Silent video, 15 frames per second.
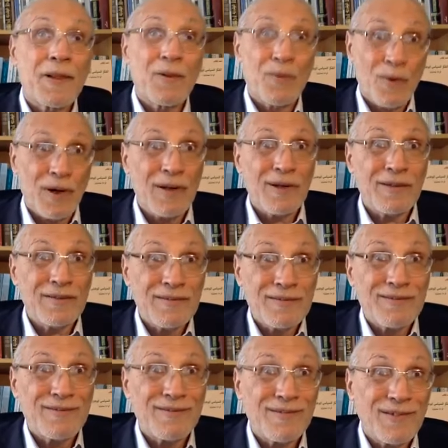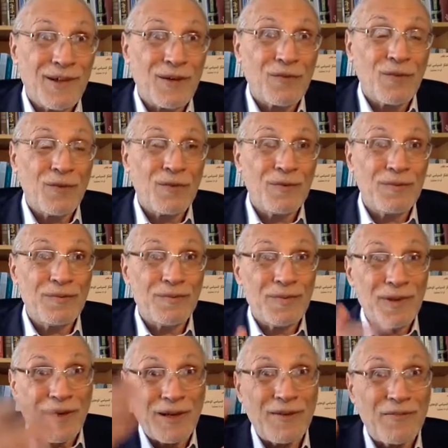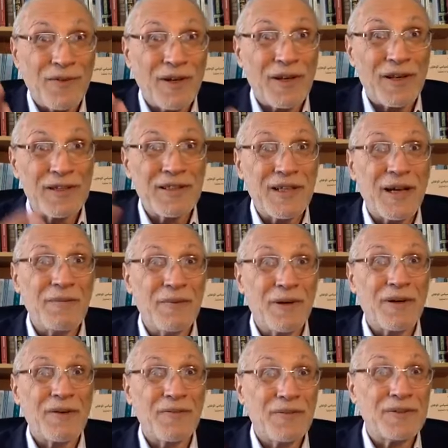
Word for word: وأنا تعرفون يعني فكري السابق